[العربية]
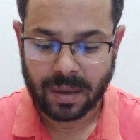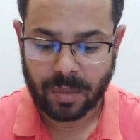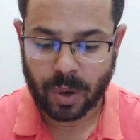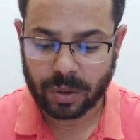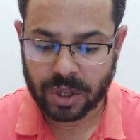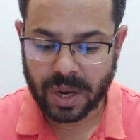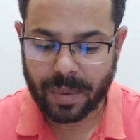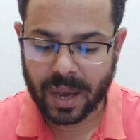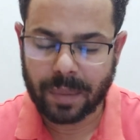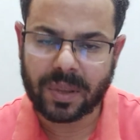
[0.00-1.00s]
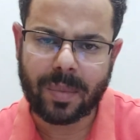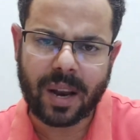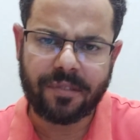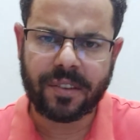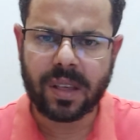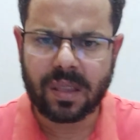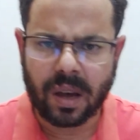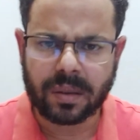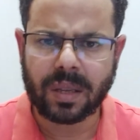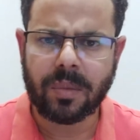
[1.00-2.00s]
ما رحتش انا بقى جبت ملف اس
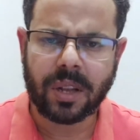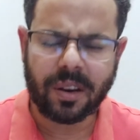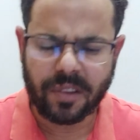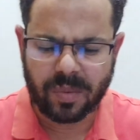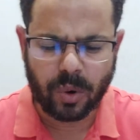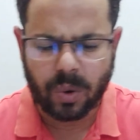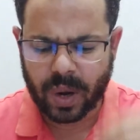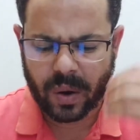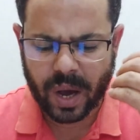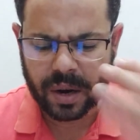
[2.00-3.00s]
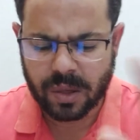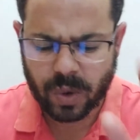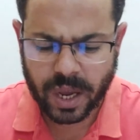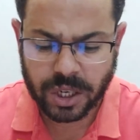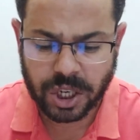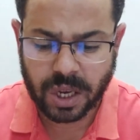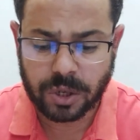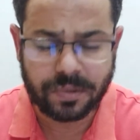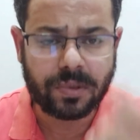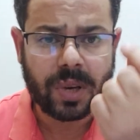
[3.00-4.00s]
ار تي من الفيسبوك ولا وجع راس ولا اي شيء
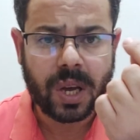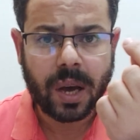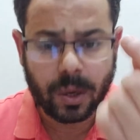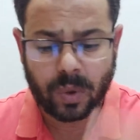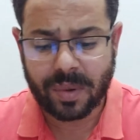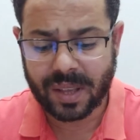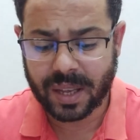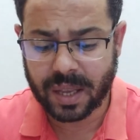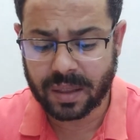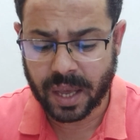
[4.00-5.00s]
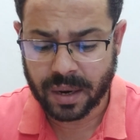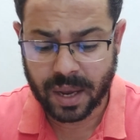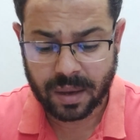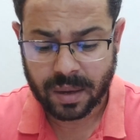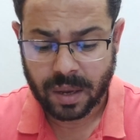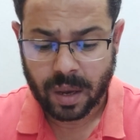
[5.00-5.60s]
شوفوا خطوه بسيطه جدا ها